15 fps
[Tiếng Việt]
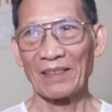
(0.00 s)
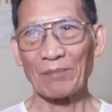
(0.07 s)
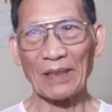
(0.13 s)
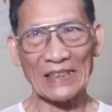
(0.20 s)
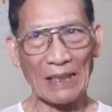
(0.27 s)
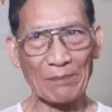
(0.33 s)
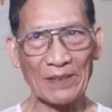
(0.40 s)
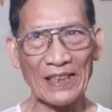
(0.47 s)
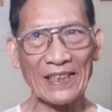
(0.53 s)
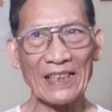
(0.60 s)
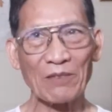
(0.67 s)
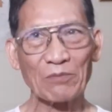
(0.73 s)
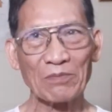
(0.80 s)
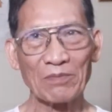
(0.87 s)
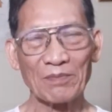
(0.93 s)
Bài tập khí
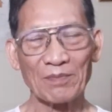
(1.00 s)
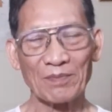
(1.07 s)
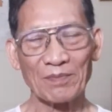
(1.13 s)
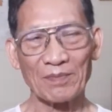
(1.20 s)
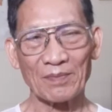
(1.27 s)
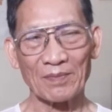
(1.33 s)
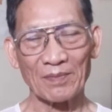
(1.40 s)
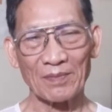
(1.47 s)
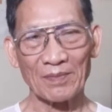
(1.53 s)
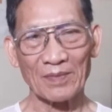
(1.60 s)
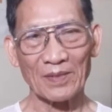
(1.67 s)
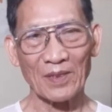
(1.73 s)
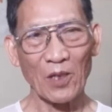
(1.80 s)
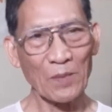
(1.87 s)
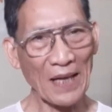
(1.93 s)
công
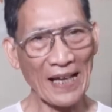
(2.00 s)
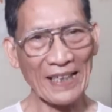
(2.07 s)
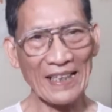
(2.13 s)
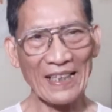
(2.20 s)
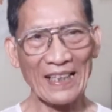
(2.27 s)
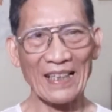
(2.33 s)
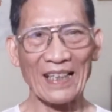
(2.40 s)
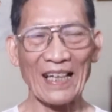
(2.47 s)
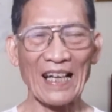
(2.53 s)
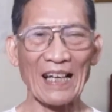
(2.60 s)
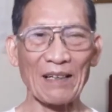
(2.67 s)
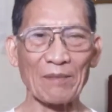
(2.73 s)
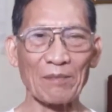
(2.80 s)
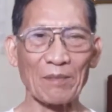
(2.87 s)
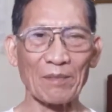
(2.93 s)
hôm nay
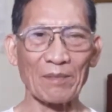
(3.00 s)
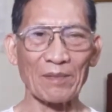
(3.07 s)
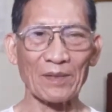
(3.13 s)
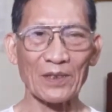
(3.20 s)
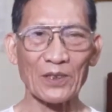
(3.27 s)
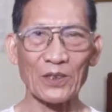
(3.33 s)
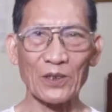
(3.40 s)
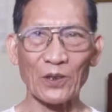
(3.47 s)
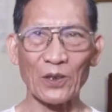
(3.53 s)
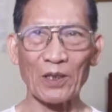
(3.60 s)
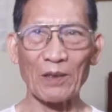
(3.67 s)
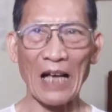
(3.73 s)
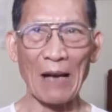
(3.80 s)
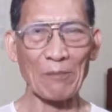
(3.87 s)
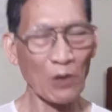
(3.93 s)
là
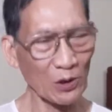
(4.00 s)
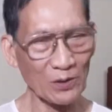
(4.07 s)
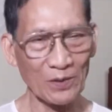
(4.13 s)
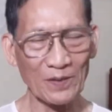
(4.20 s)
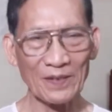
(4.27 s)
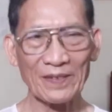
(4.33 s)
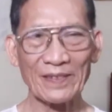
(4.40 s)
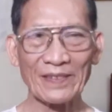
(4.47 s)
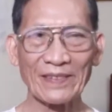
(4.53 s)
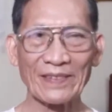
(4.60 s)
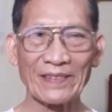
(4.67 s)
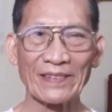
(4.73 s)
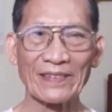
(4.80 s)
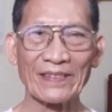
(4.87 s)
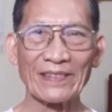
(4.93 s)
số 21,
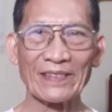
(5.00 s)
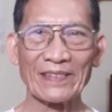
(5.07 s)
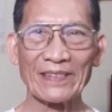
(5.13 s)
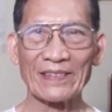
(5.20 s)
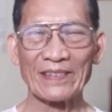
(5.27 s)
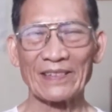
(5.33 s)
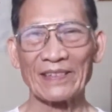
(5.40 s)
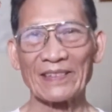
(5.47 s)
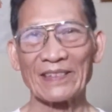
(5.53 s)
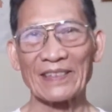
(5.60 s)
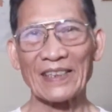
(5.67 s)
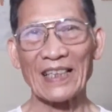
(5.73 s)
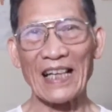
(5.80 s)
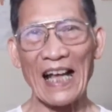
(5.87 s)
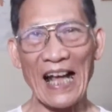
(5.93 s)

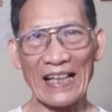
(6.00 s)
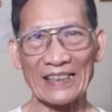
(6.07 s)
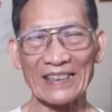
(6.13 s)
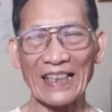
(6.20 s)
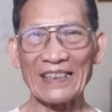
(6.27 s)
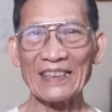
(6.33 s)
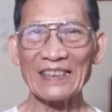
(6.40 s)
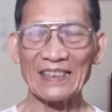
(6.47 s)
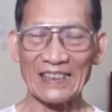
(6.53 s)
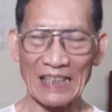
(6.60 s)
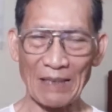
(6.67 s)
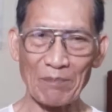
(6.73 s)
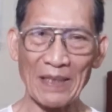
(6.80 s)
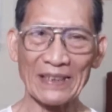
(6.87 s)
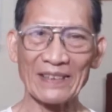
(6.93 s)
tức là hạt tính
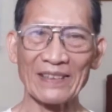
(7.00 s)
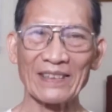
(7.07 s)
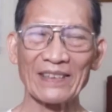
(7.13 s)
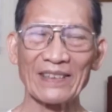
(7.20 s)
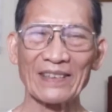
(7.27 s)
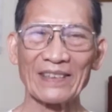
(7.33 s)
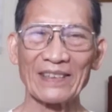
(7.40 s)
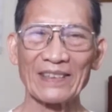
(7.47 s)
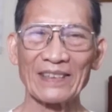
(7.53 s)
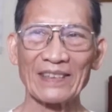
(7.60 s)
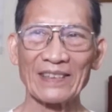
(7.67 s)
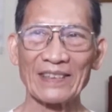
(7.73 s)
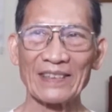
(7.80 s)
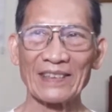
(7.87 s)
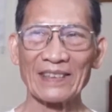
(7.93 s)
nhắm mắt,
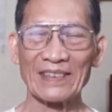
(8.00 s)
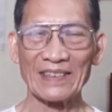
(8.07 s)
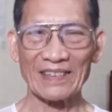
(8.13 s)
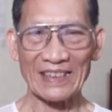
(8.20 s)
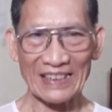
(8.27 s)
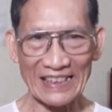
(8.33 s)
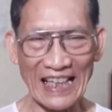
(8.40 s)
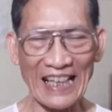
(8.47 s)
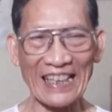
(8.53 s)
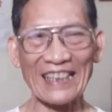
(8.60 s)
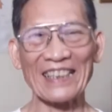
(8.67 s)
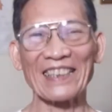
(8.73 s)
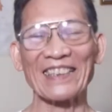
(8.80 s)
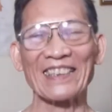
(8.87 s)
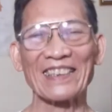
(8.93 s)
nhảy.
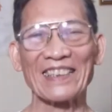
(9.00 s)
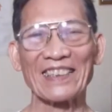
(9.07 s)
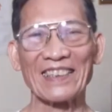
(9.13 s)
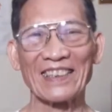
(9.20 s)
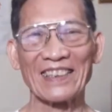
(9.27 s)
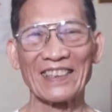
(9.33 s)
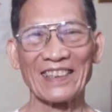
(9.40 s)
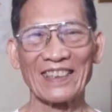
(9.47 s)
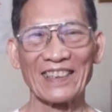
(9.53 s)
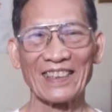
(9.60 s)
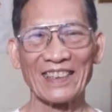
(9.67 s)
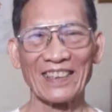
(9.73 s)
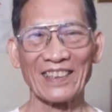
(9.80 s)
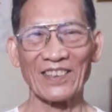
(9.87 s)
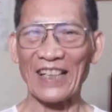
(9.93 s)

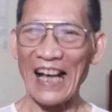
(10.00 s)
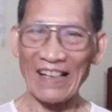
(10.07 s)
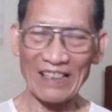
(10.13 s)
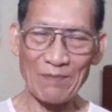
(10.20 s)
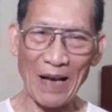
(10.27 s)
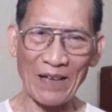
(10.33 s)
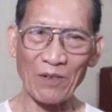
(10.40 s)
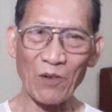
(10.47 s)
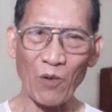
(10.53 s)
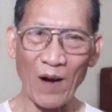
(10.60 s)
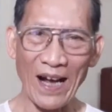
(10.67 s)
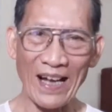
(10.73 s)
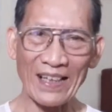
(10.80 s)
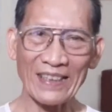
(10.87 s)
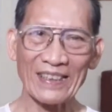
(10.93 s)
Nó khác cái bài hôm
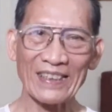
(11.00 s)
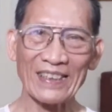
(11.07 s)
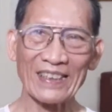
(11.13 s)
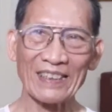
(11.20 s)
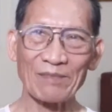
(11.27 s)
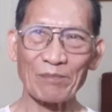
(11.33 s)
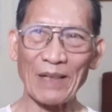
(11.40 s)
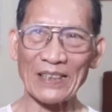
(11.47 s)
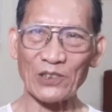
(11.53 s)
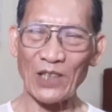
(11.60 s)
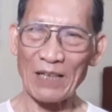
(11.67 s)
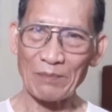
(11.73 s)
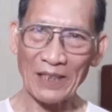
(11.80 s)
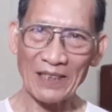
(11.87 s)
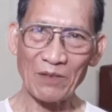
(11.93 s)
qua, bài số
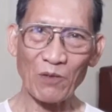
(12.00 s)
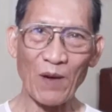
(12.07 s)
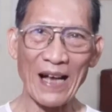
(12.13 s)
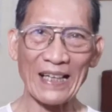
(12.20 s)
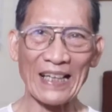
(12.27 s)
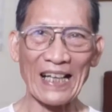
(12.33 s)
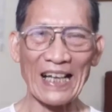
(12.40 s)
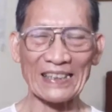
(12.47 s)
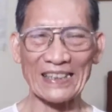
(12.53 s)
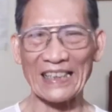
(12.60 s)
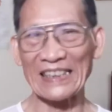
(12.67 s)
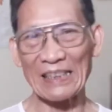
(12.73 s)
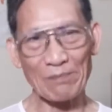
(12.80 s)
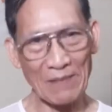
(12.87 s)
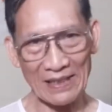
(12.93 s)
20 hôm qua là hạt
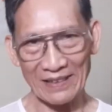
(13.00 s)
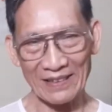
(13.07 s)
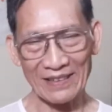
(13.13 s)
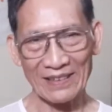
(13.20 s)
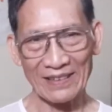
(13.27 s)
tính nhắm mắt.